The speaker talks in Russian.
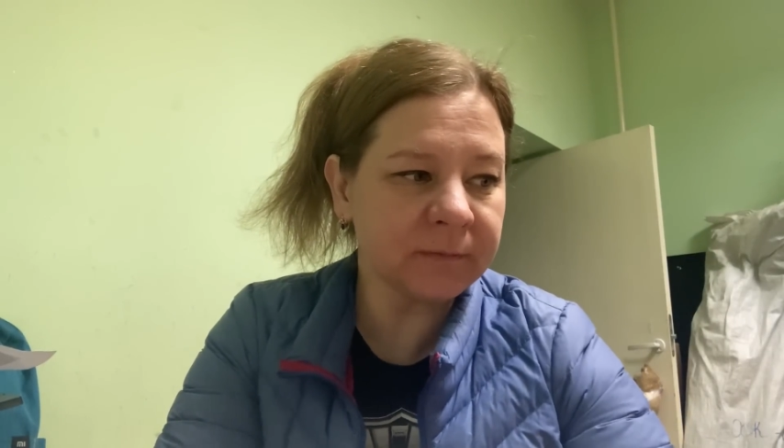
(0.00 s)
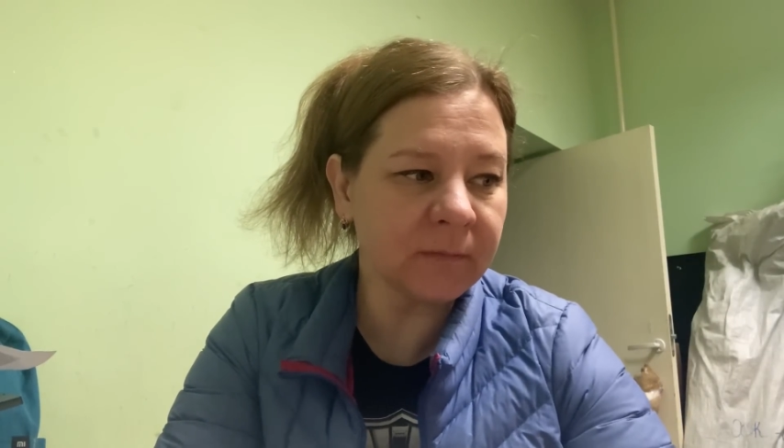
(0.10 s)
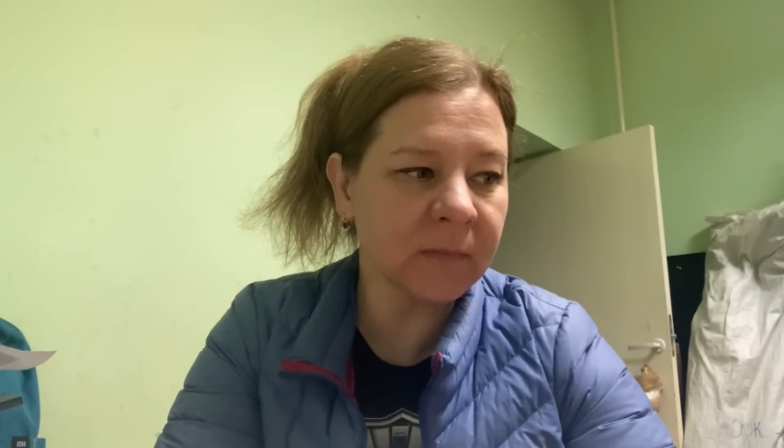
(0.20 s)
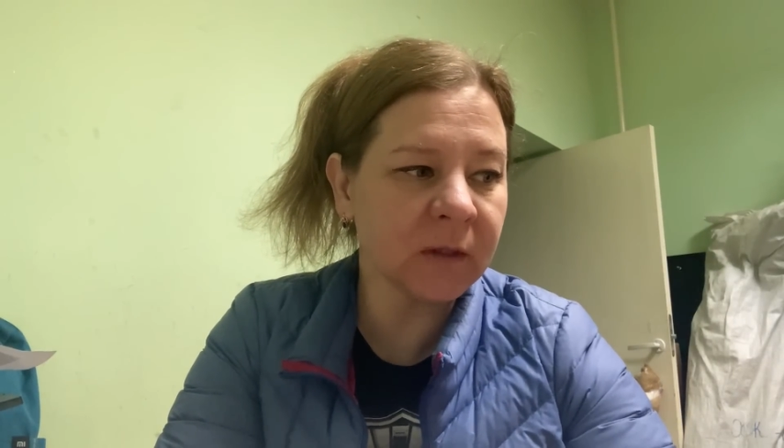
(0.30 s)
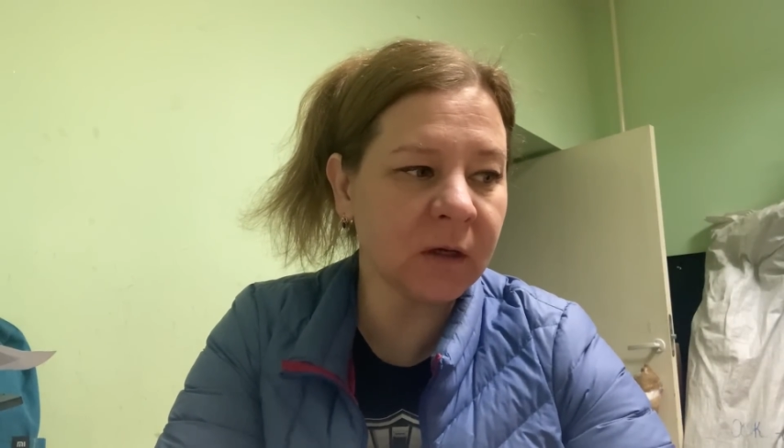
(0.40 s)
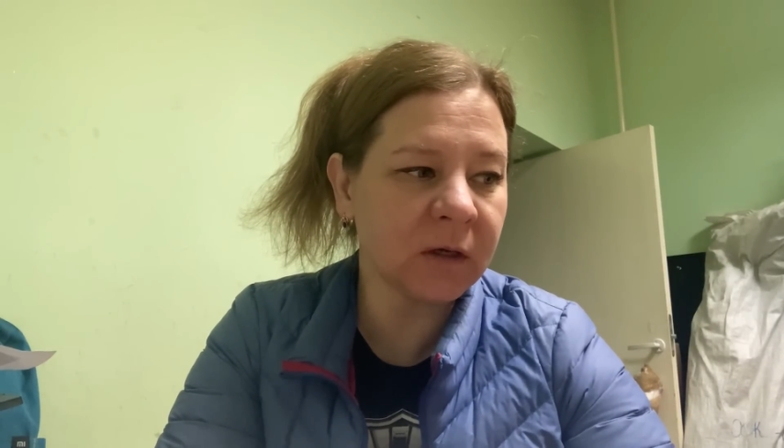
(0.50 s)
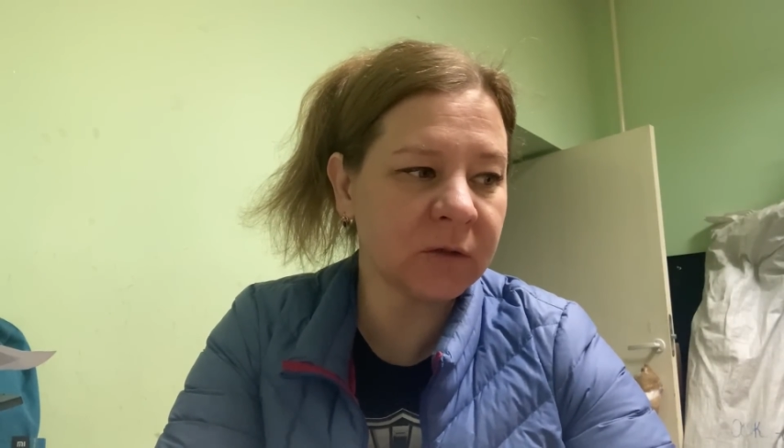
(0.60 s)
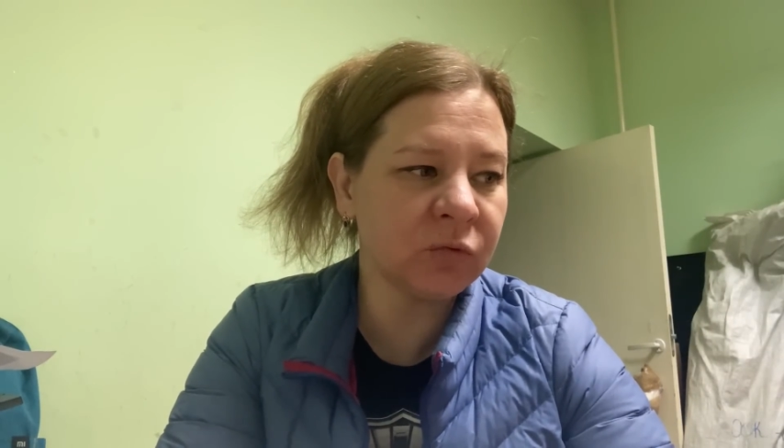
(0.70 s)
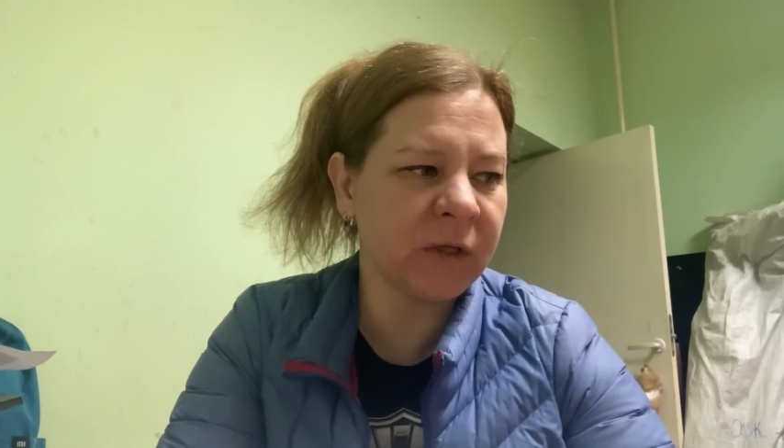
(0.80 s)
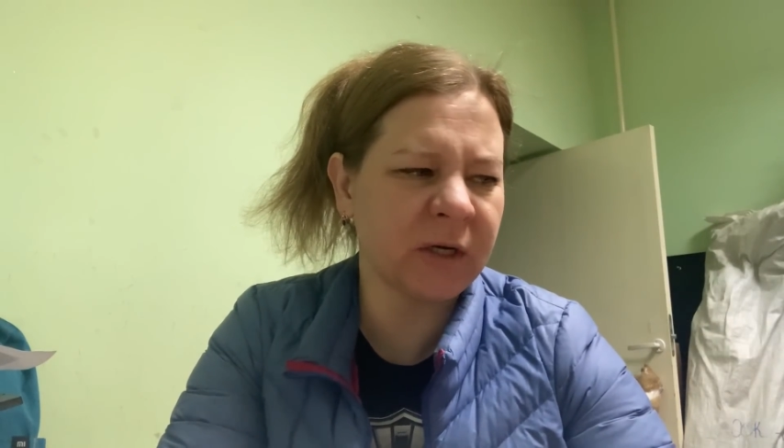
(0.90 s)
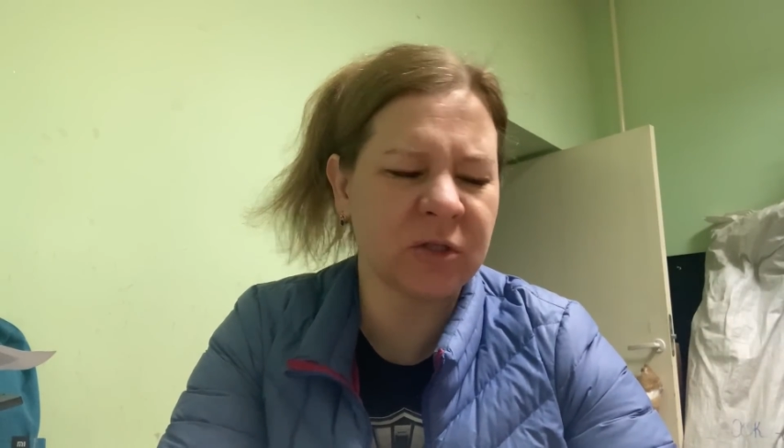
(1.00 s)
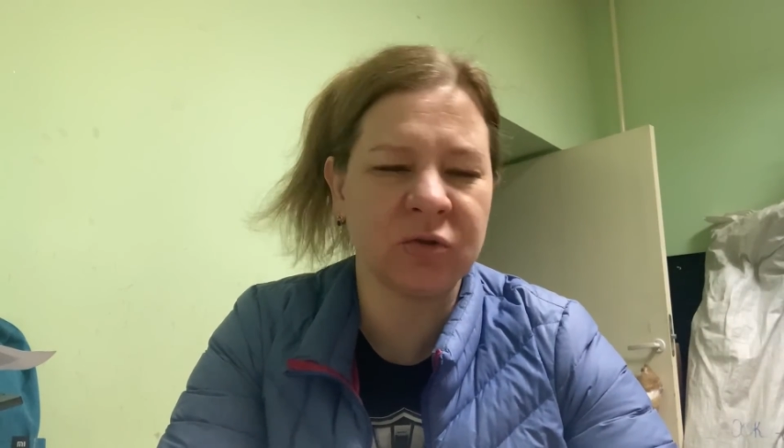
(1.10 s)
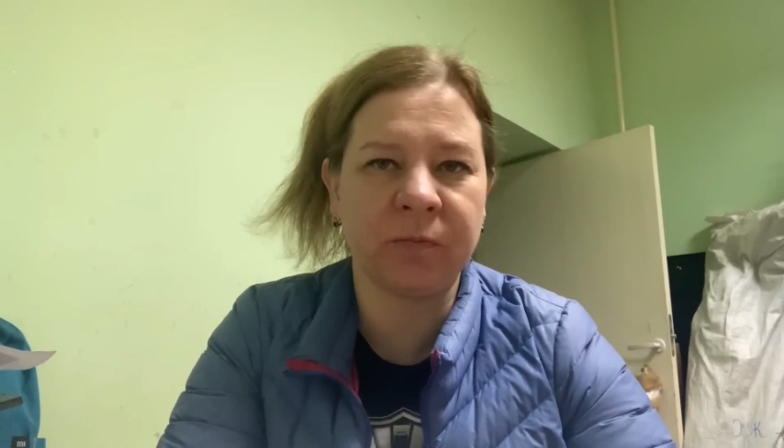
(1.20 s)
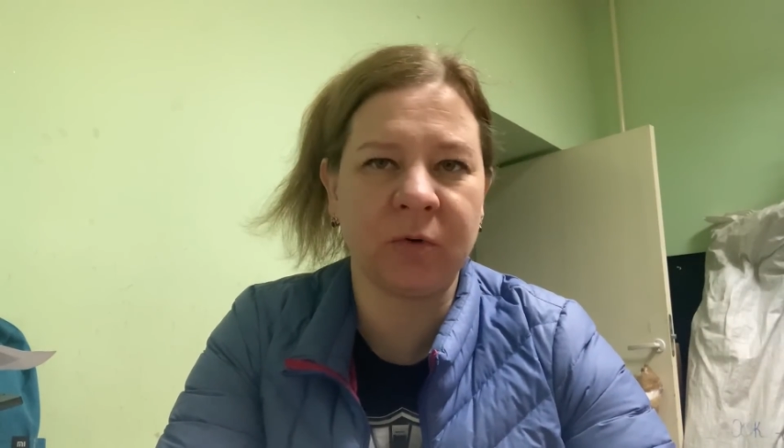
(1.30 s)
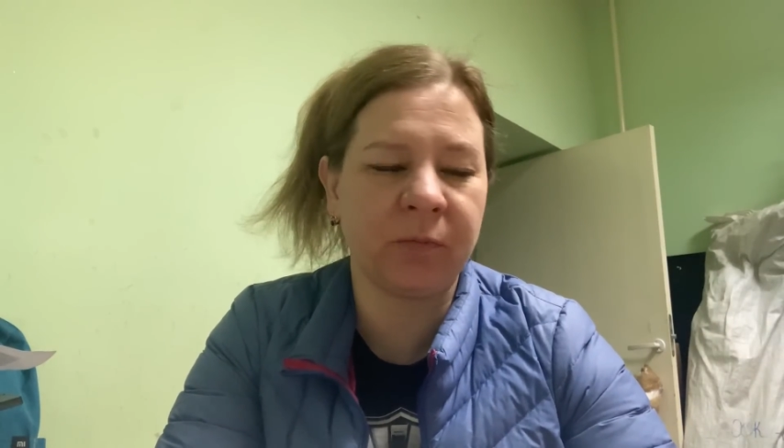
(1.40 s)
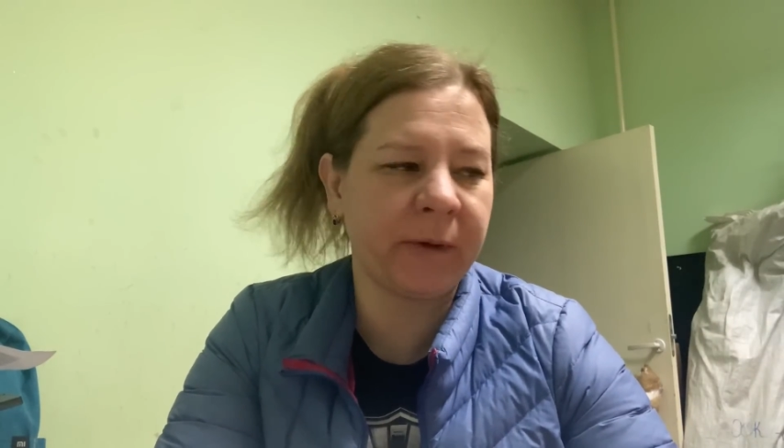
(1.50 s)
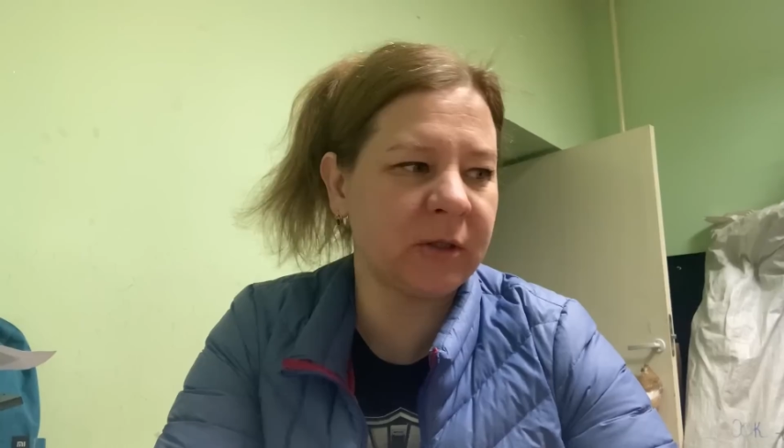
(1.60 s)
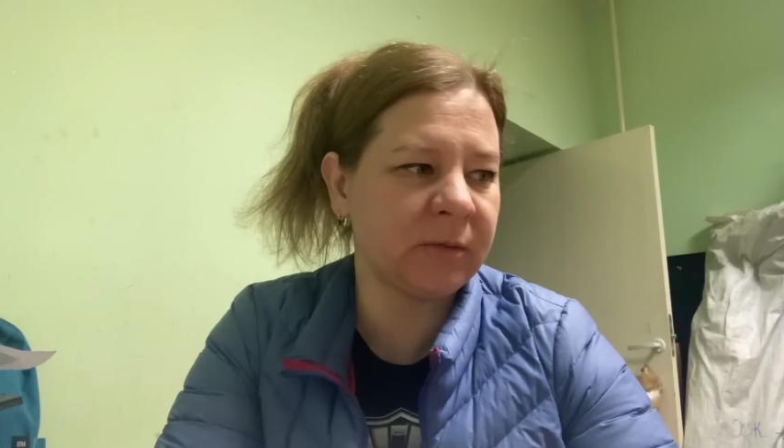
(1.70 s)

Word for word: а, ну, я разную покупаю,